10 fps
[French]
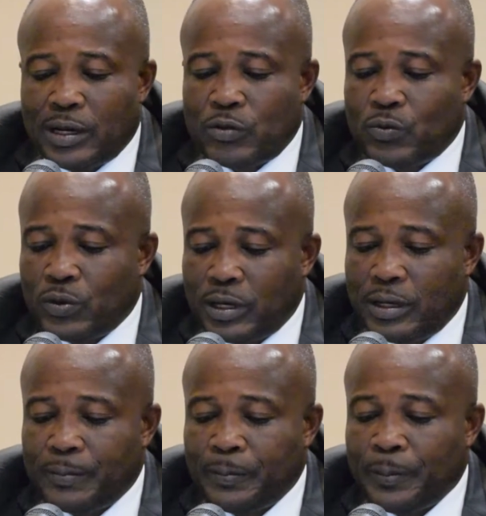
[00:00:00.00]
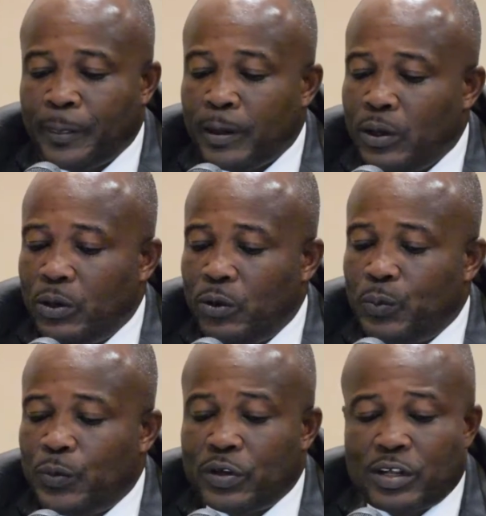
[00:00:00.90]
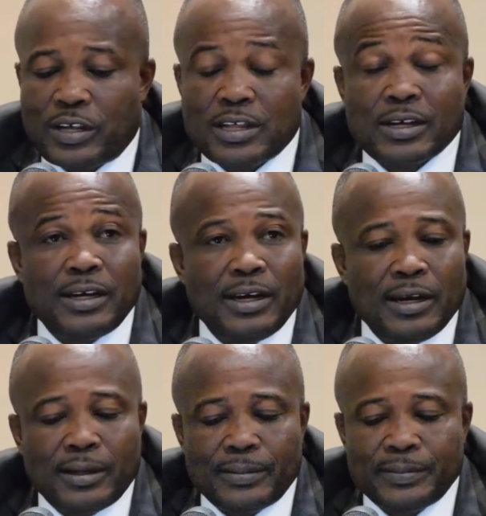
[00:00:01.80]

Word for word: assurer une prise en charge réelle